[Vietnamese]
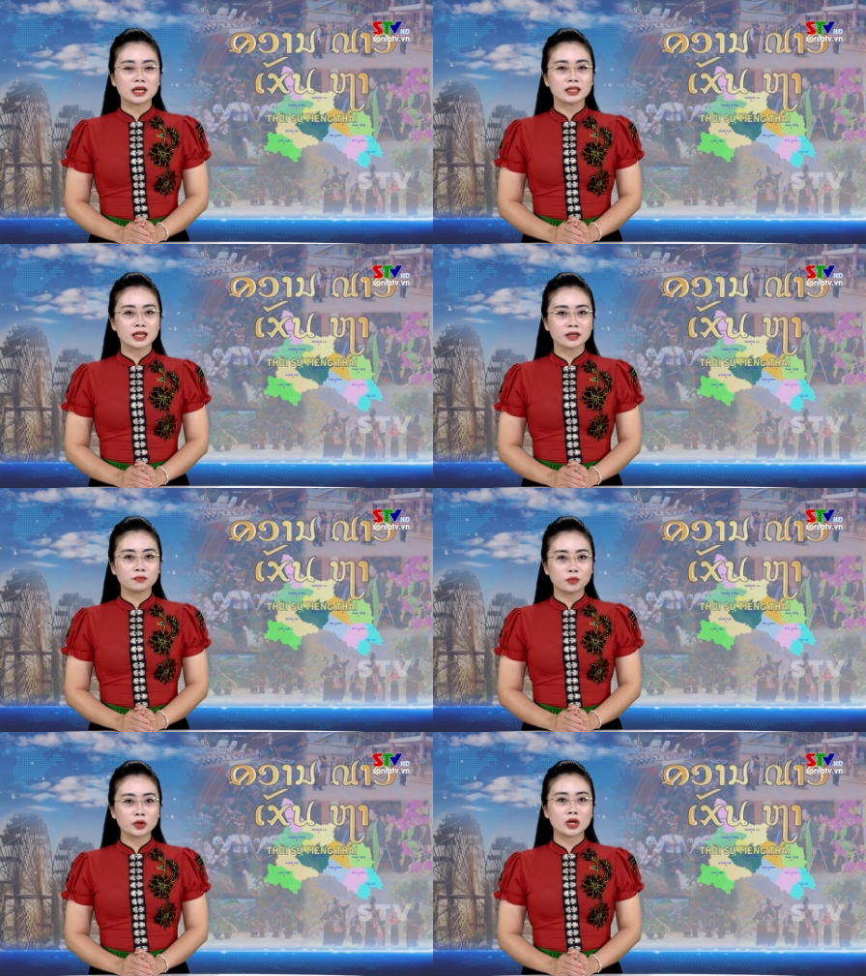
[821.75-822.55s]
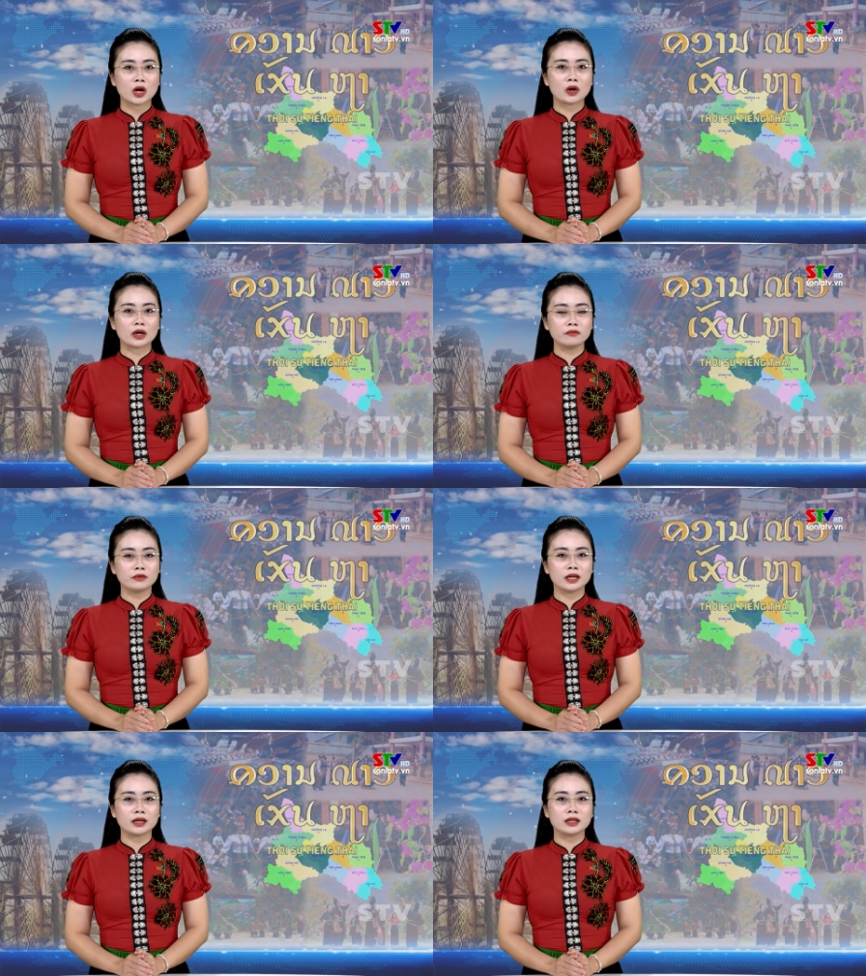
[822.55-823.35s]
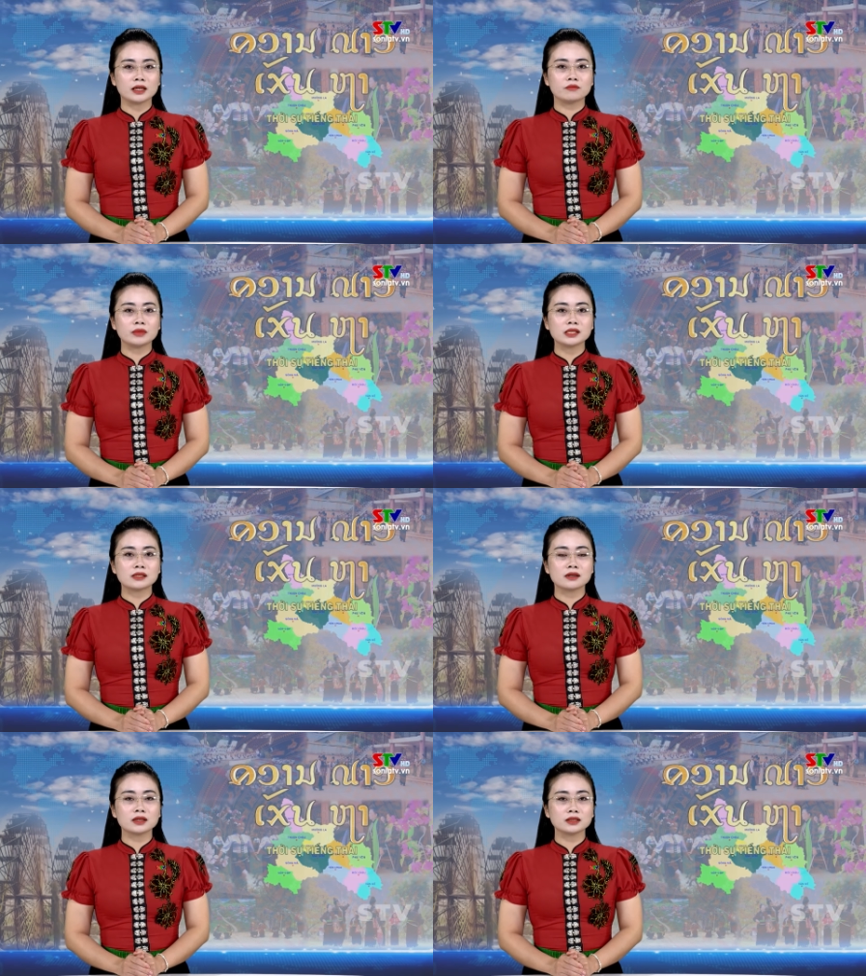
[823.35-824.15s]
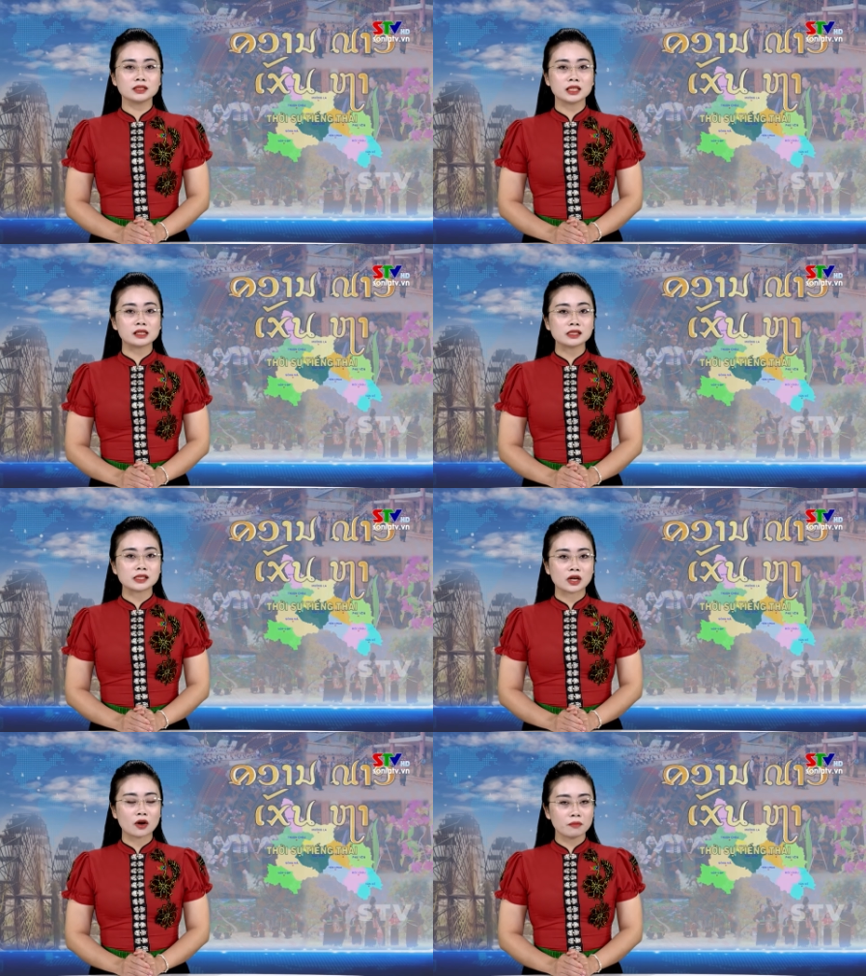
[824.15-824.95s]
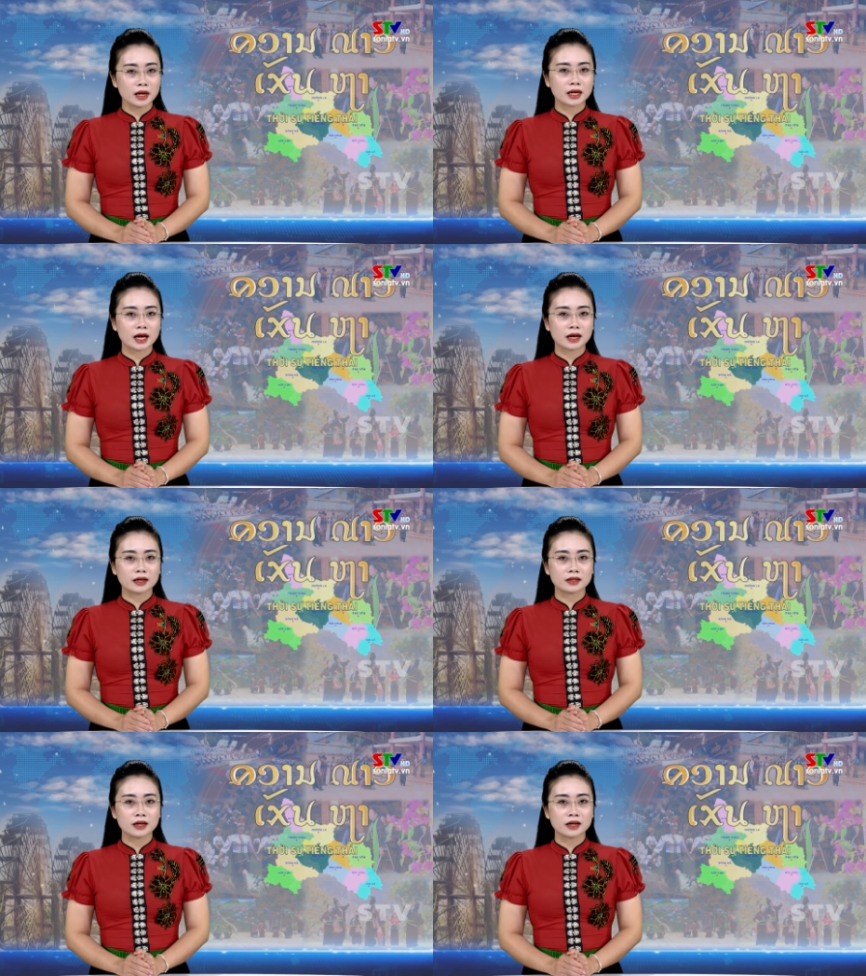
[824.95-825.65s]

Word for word: nhăng buôn lò các vịa, mi xương chi cất xí ngó bành hà,